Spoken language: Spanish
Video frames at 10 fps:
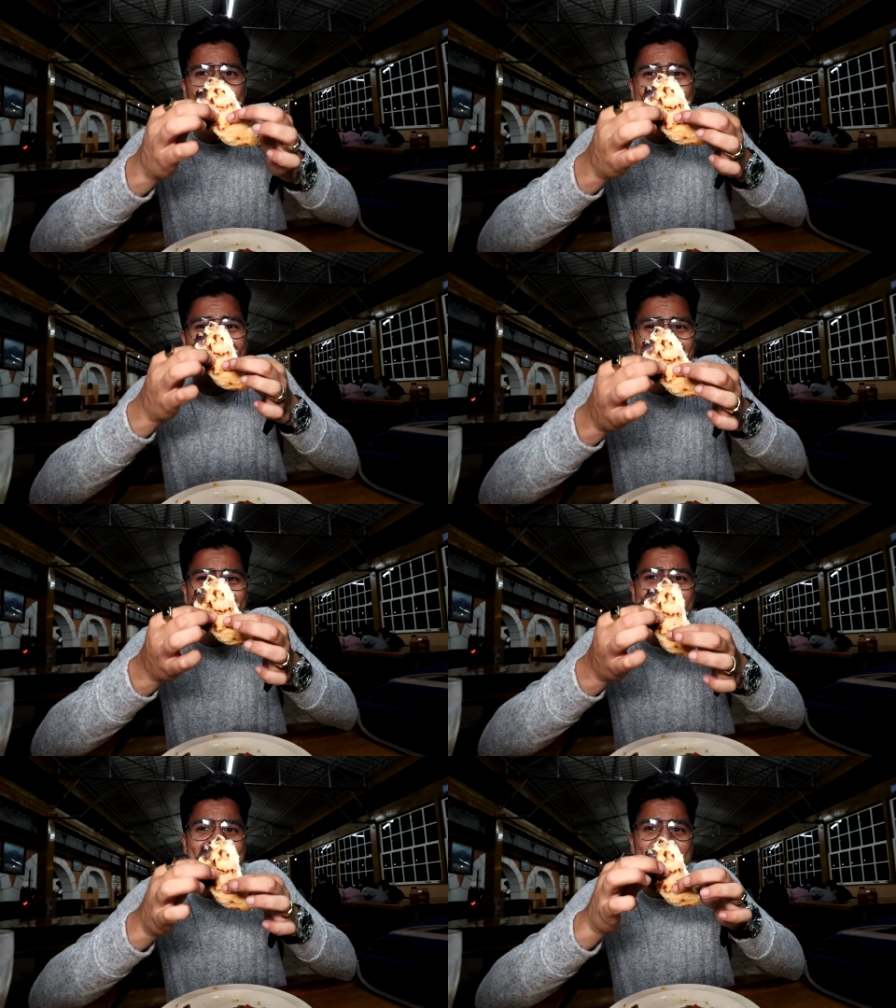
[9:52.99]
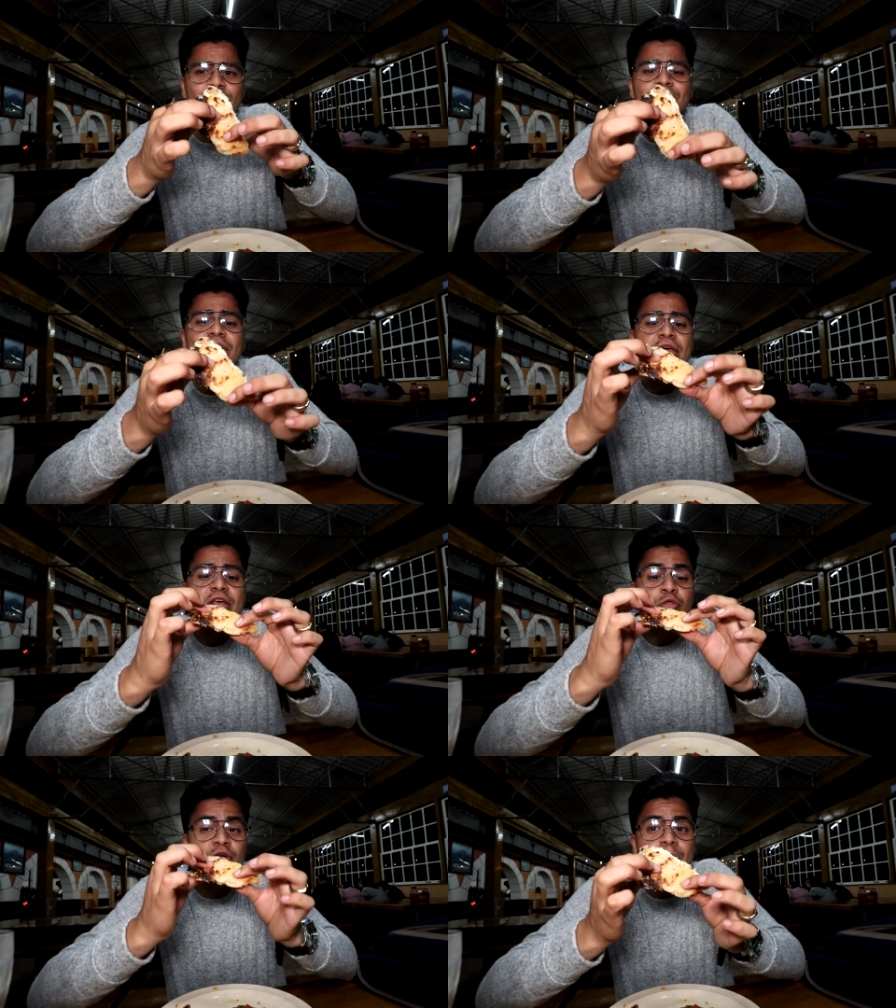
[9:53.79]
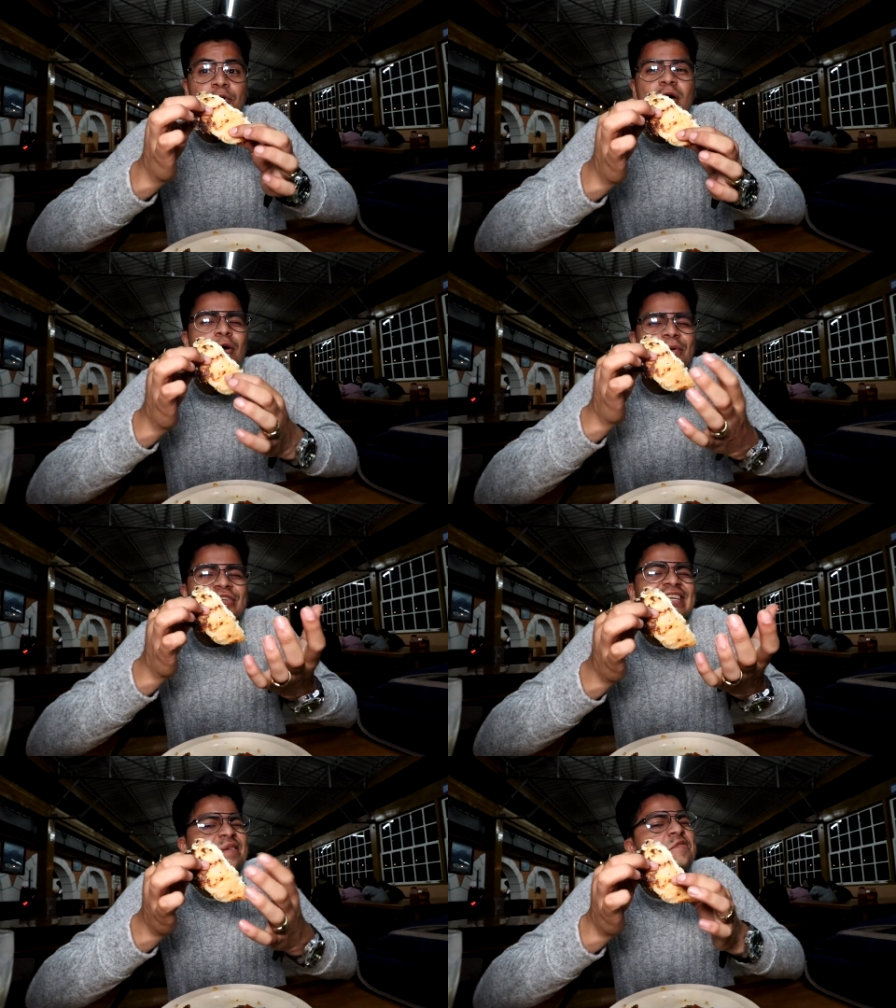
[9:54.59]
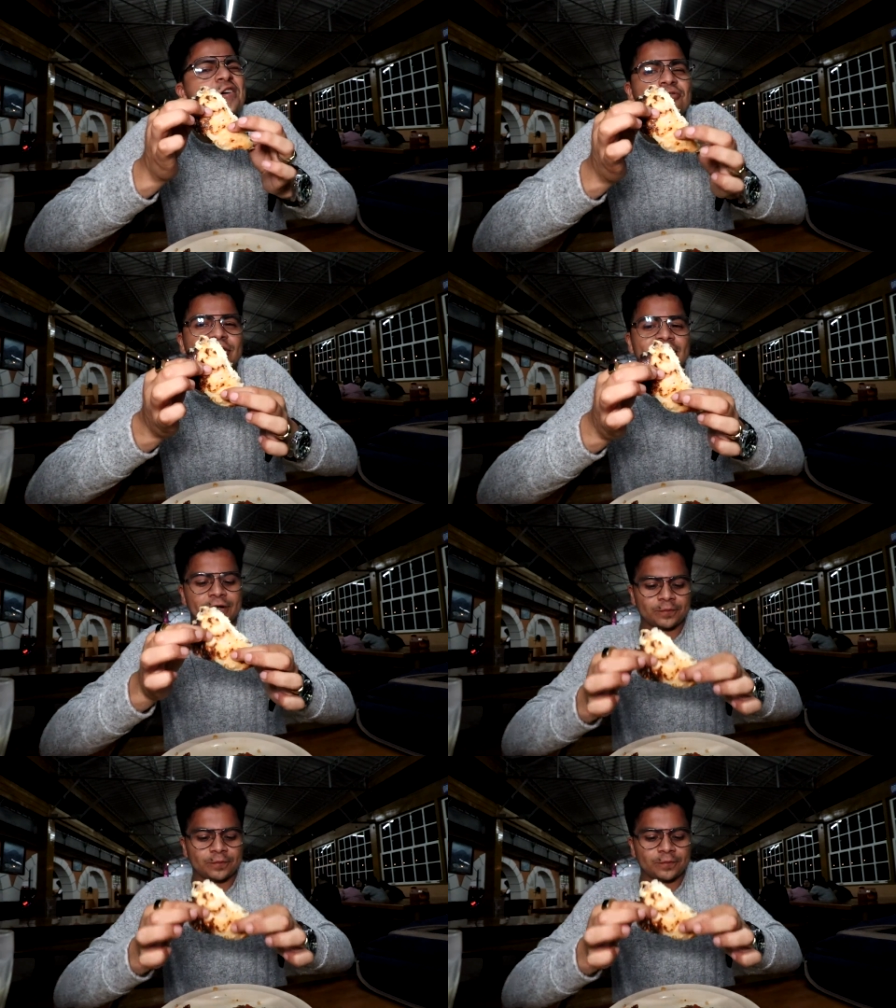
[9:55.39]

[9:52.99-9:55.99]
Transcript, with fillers: Me encanta el queso. No lo he probado, pero sé que me va a gustar.